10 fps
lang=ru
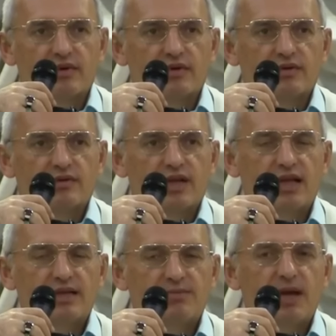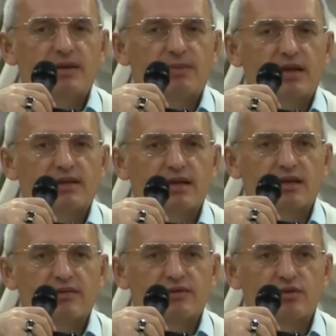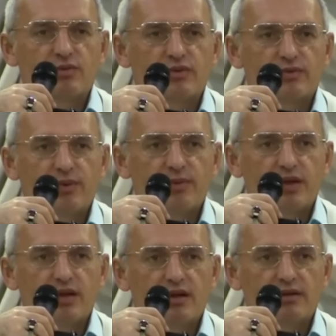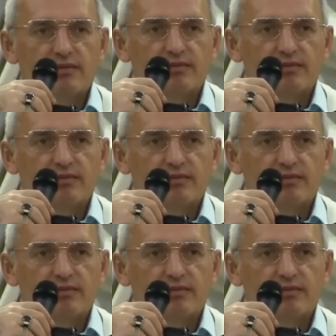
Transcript: Вот. 35% судьбы вы победили.